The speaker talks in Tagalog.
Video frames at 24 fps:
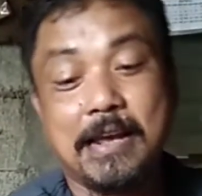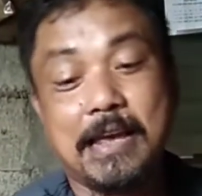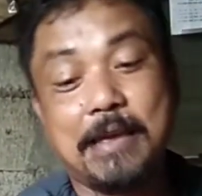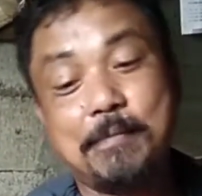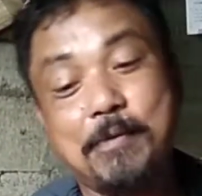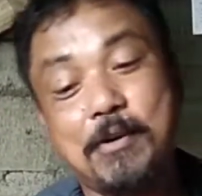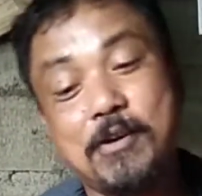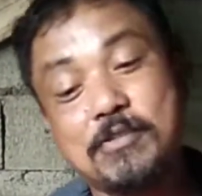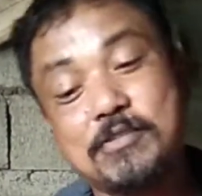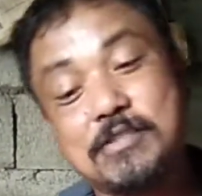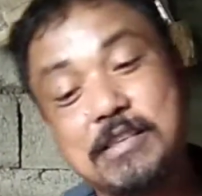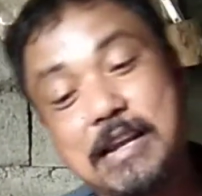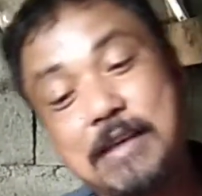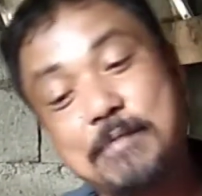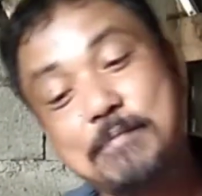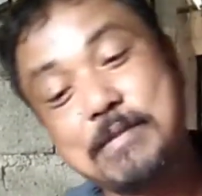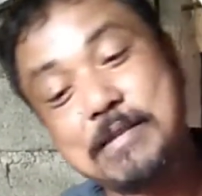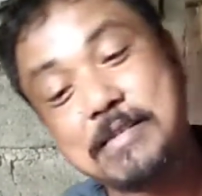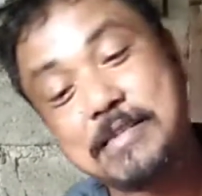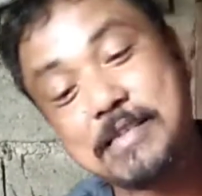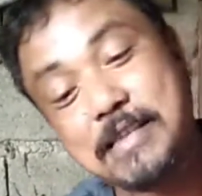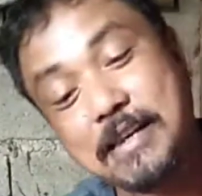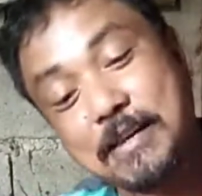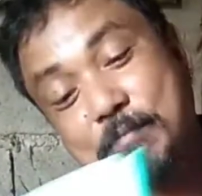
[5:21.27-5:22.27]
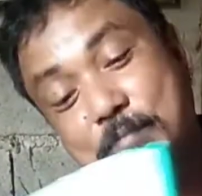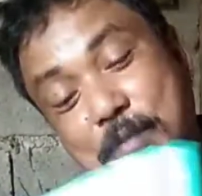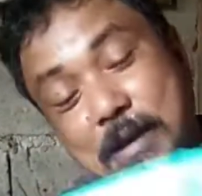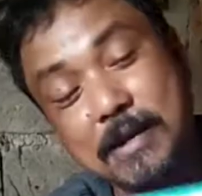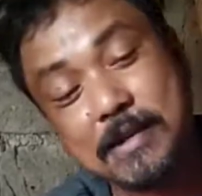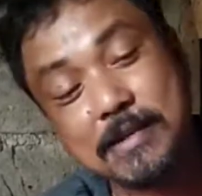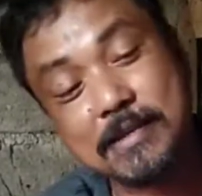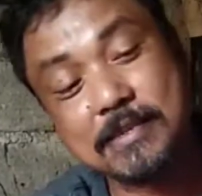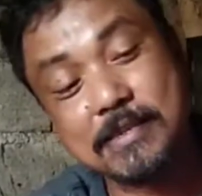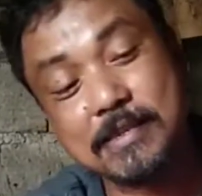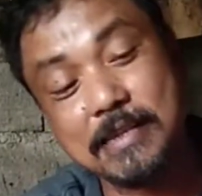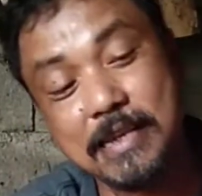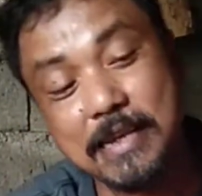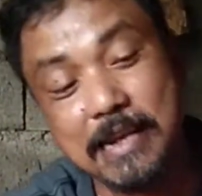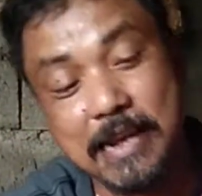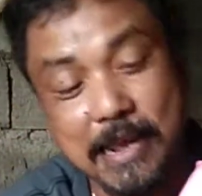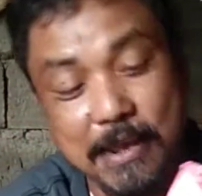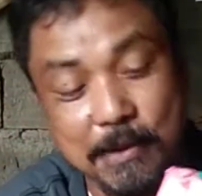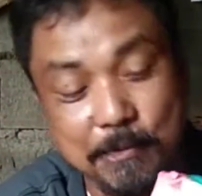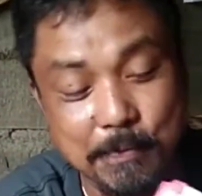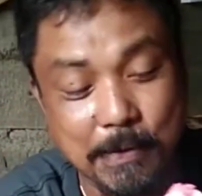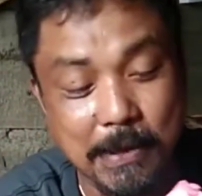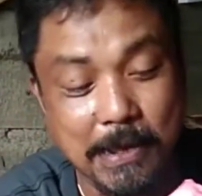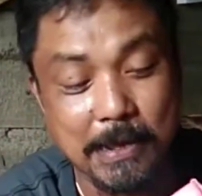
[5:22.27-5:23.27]
kay bawas lang mystery box ila
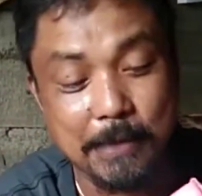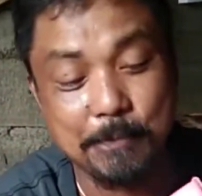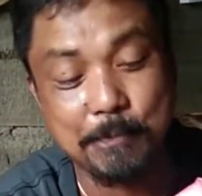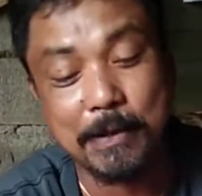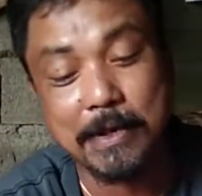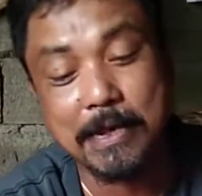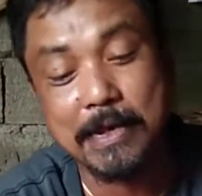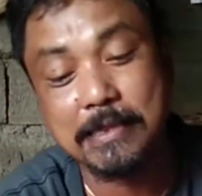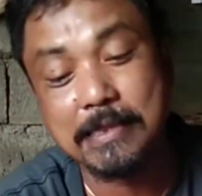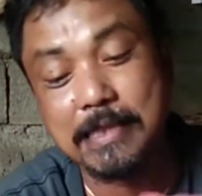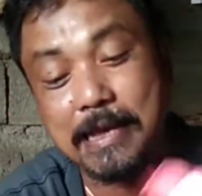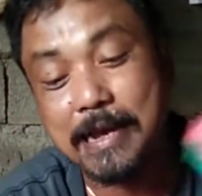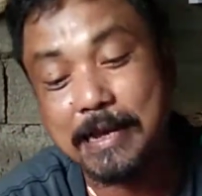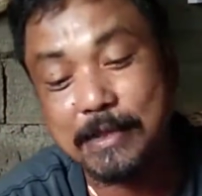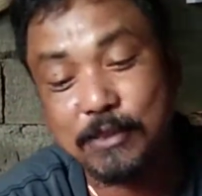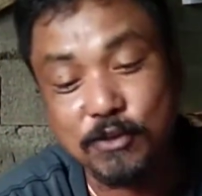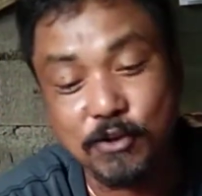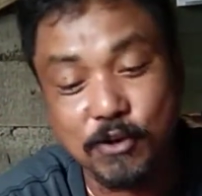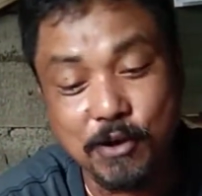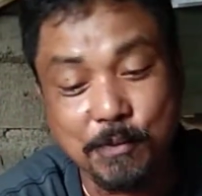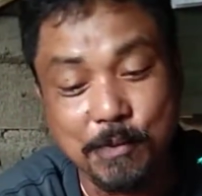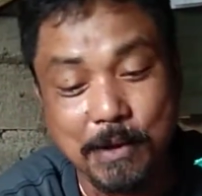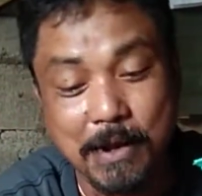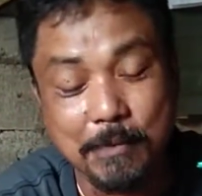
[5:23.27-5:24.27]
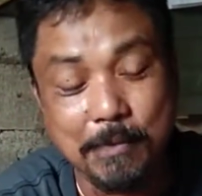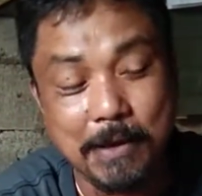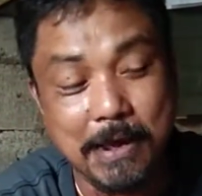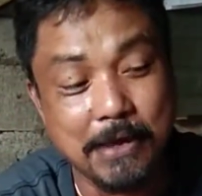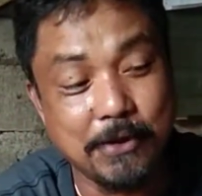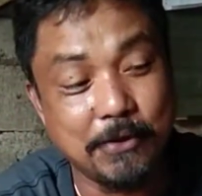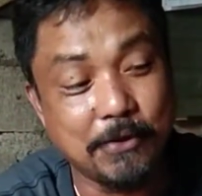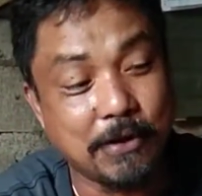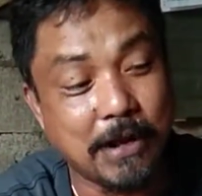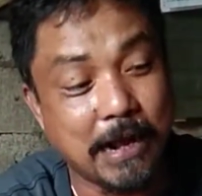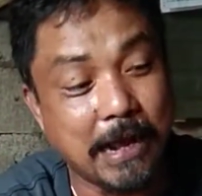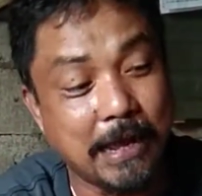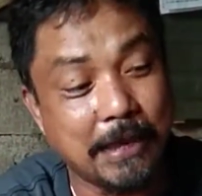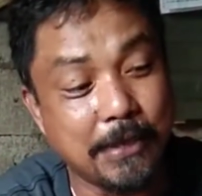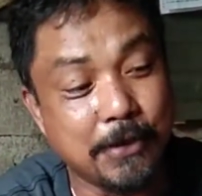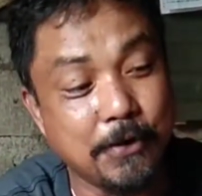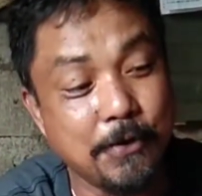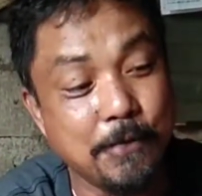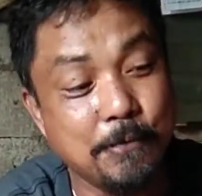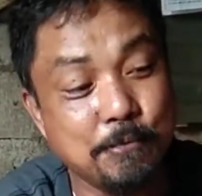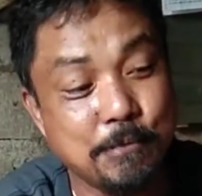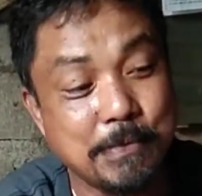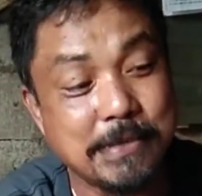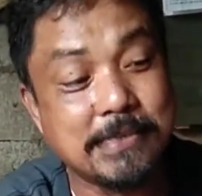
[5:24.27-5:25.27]
ipa ipakita nga nga mga mayo
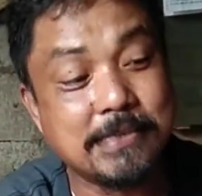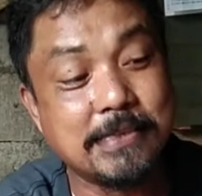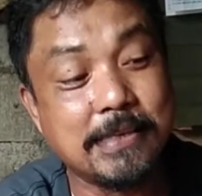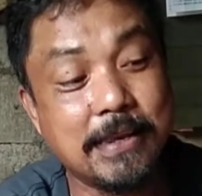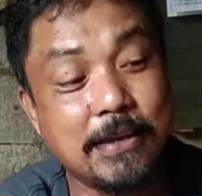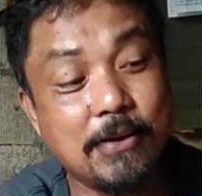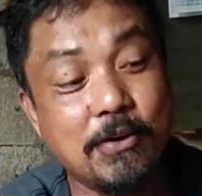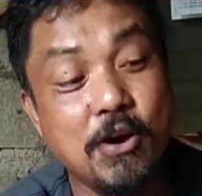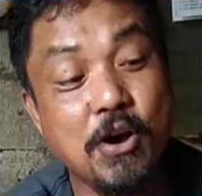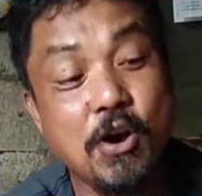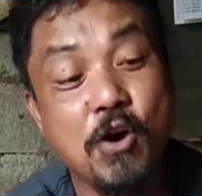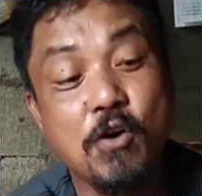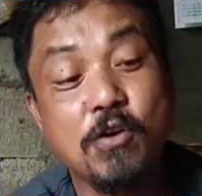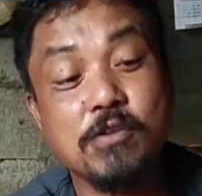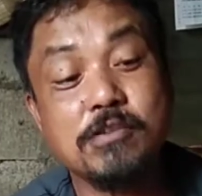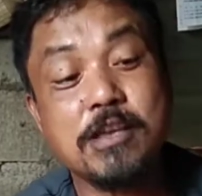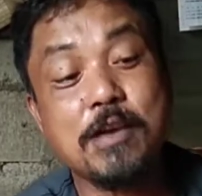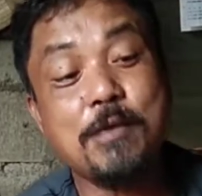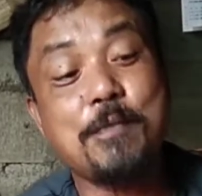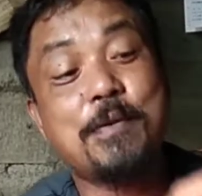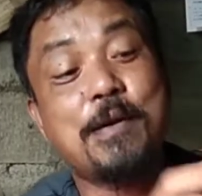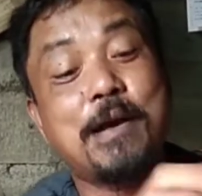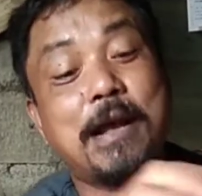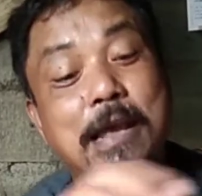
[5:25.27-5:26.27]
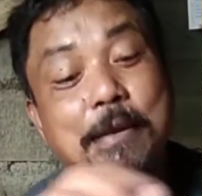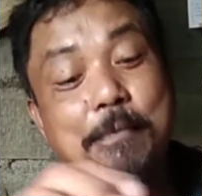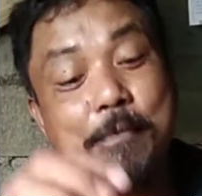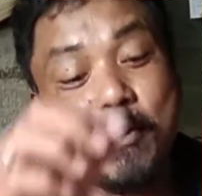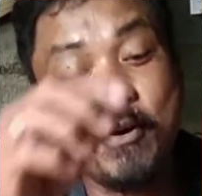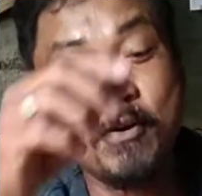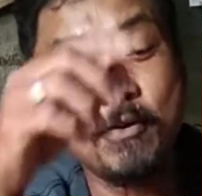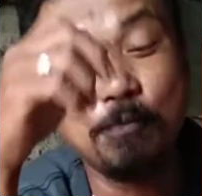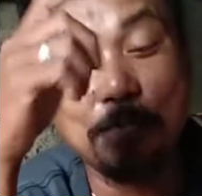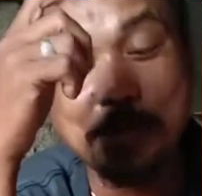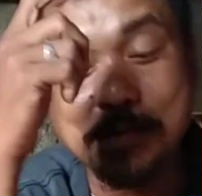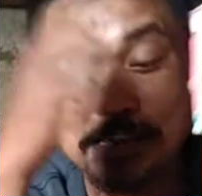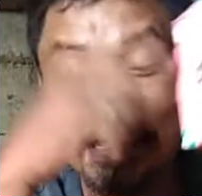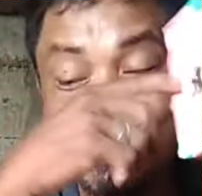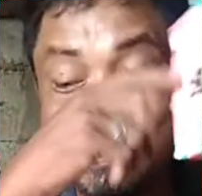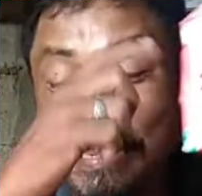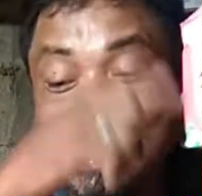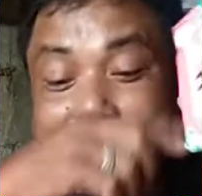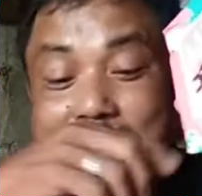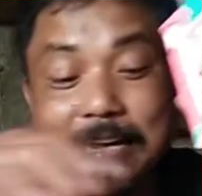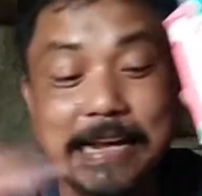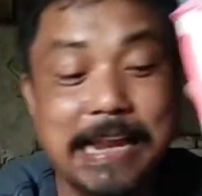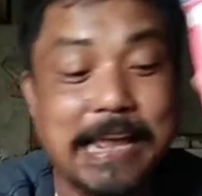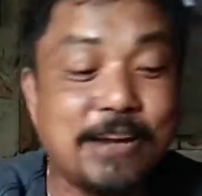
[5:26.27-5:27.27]
kayo mystery unsa mo kay bawo
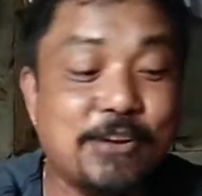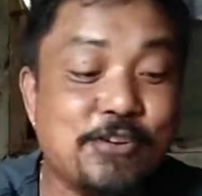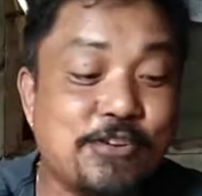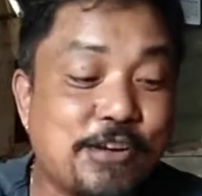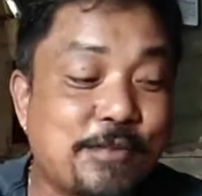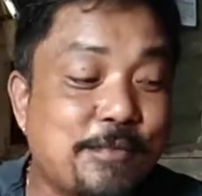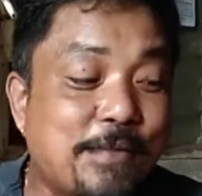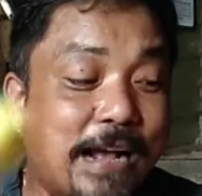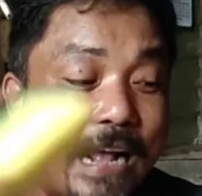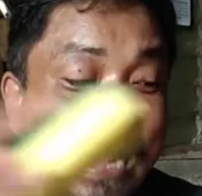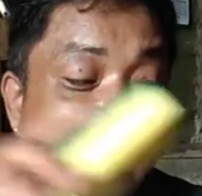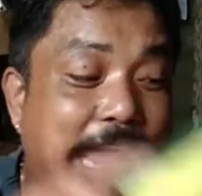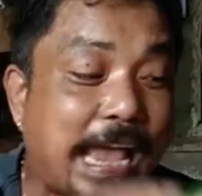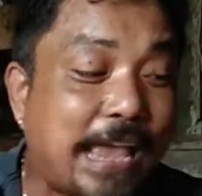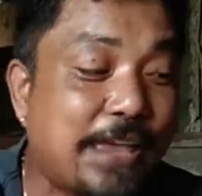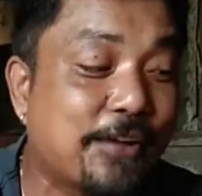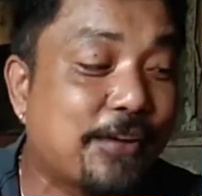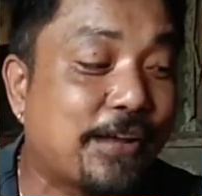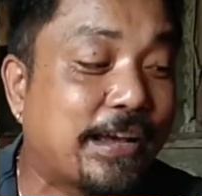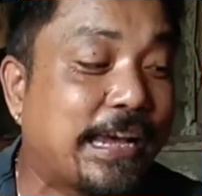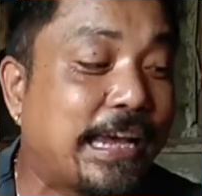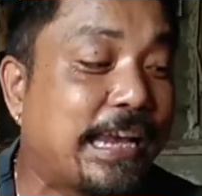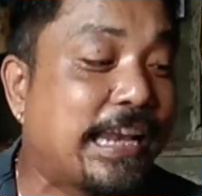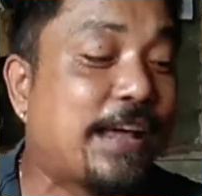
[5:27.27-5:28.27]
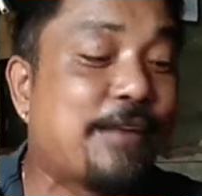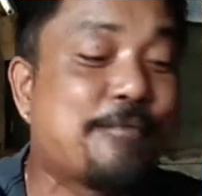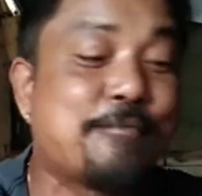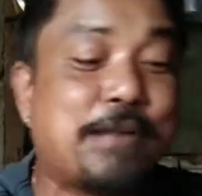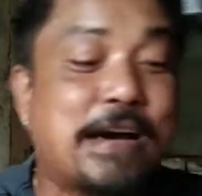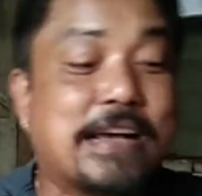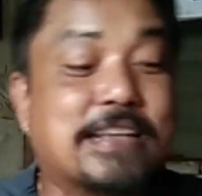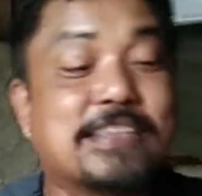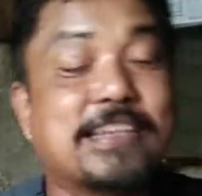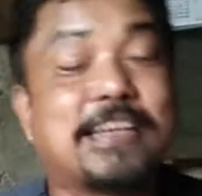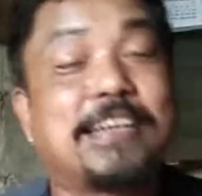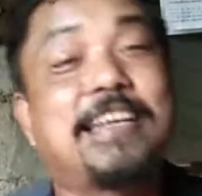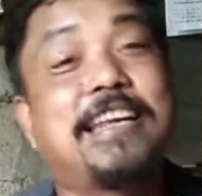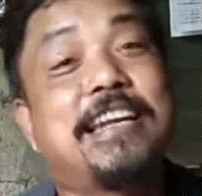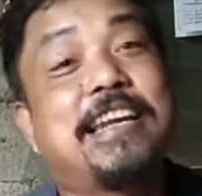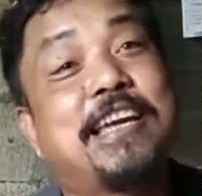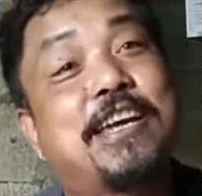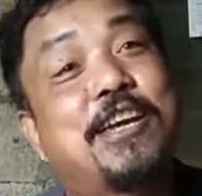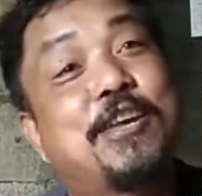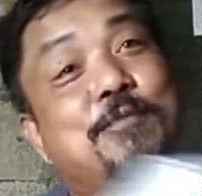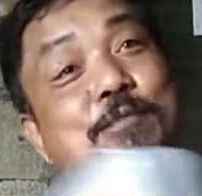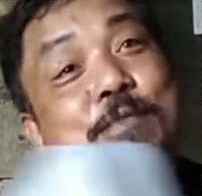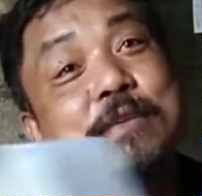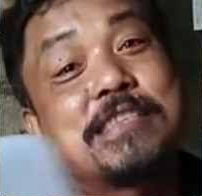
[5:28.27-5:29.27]
mystery klaro naman kayo ng ilang box
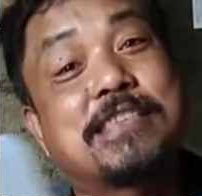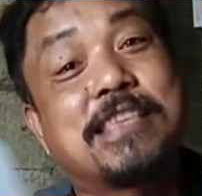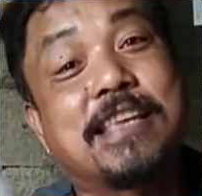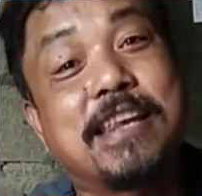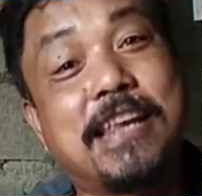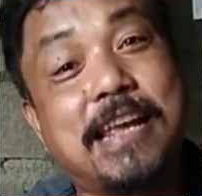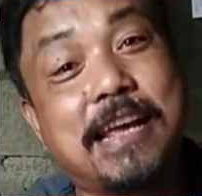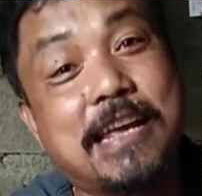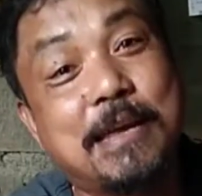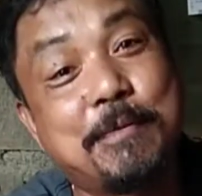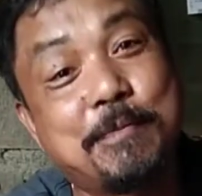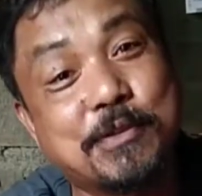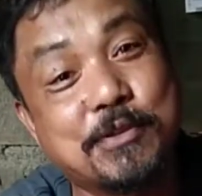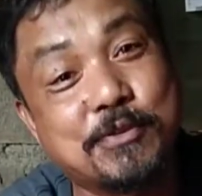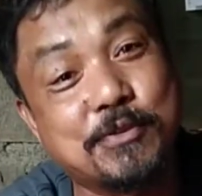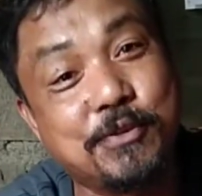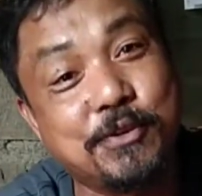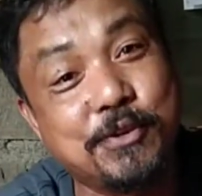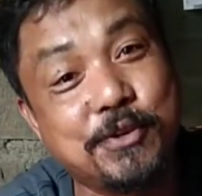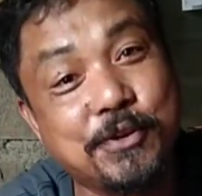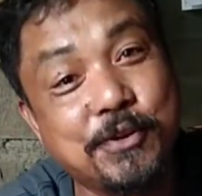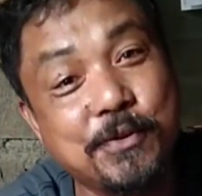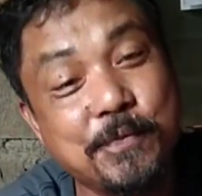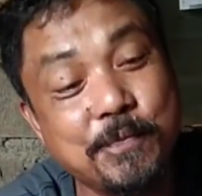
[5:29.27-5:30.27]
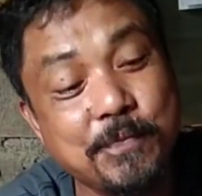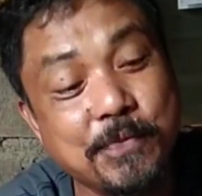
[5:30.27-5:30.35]
kadili gid mystery ang ipasuod